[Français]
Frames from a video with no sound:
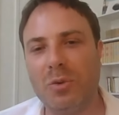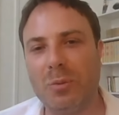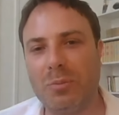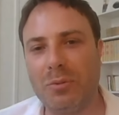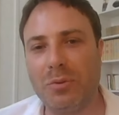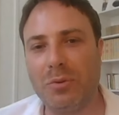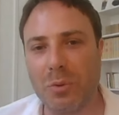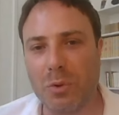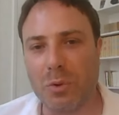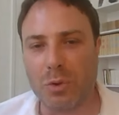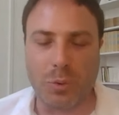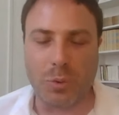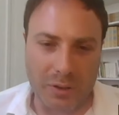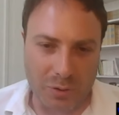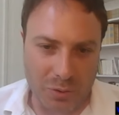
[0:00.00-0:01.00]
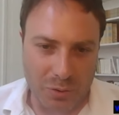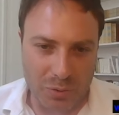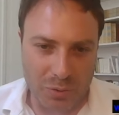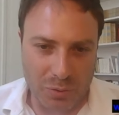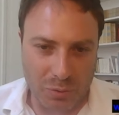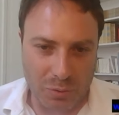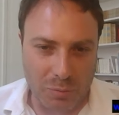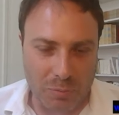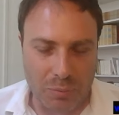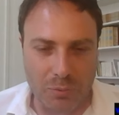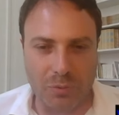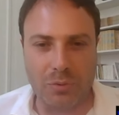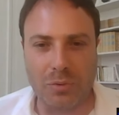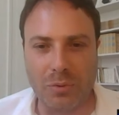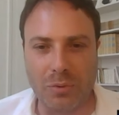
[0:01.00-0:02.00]
ou plutôt joyeux, ou
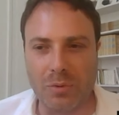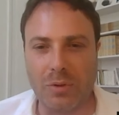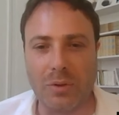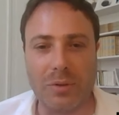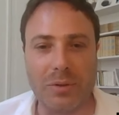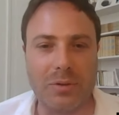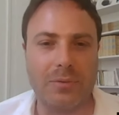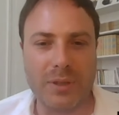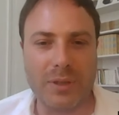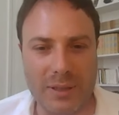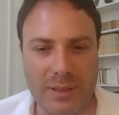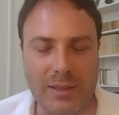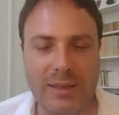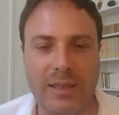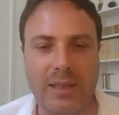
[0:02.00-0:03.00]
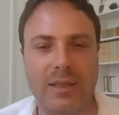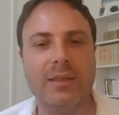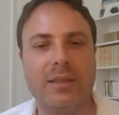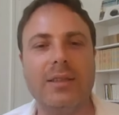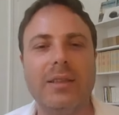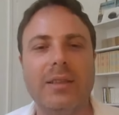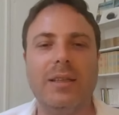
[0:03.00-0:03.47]
plutôt euh, sophistiqué.